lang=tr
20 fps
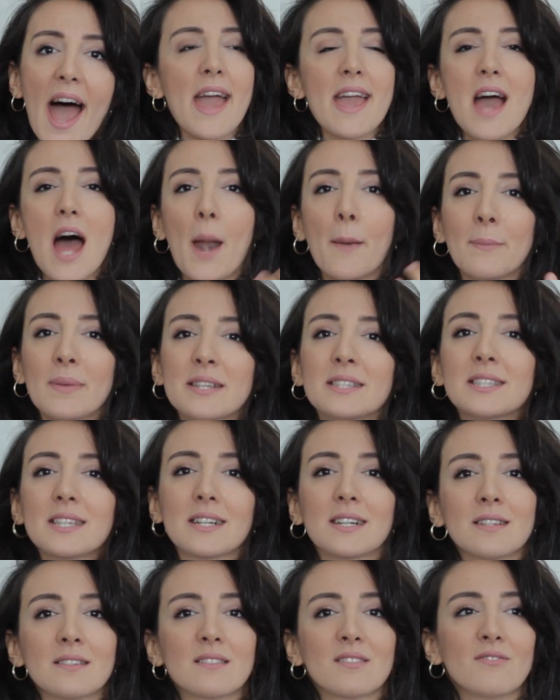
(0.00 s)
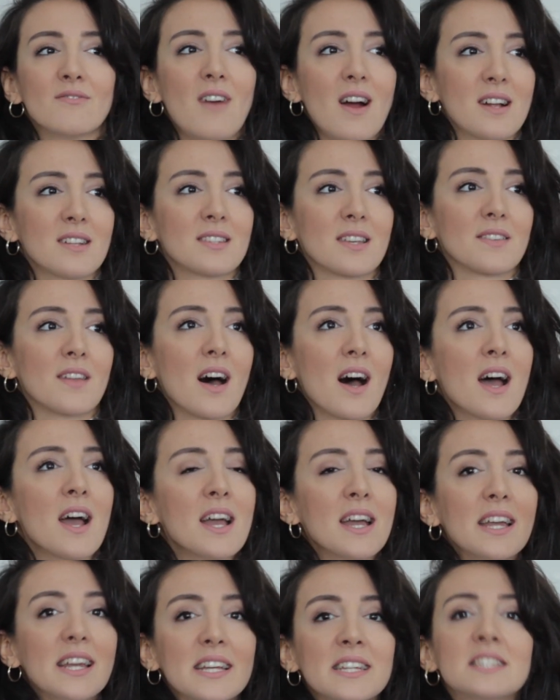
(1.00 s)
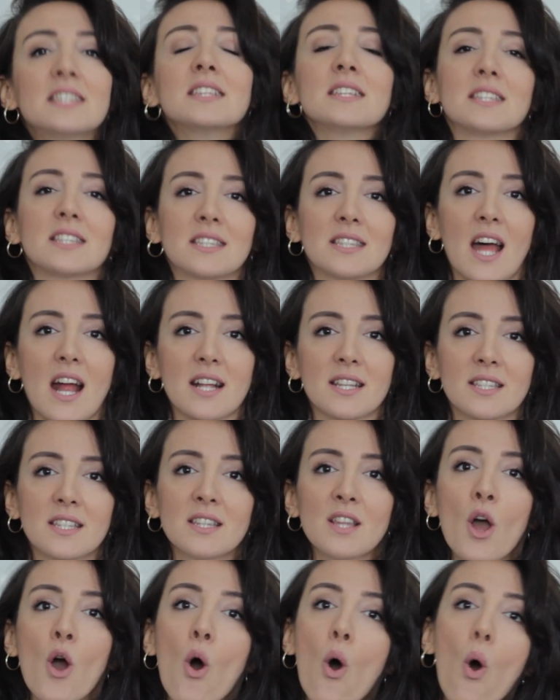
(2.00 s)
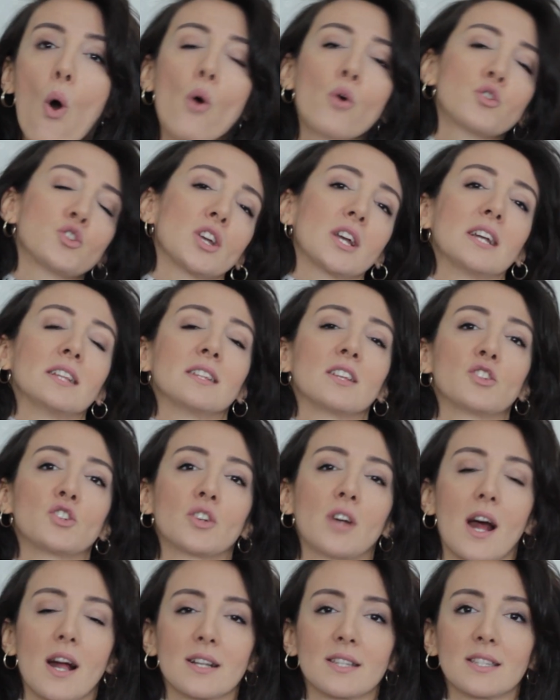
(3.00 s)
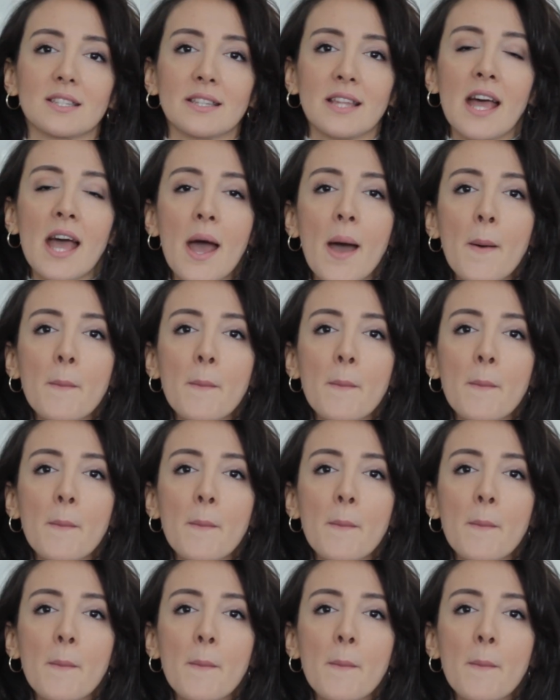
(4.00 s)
Eğer bir sıkıntın varsa da izin istersin o şekilde çıkarsın.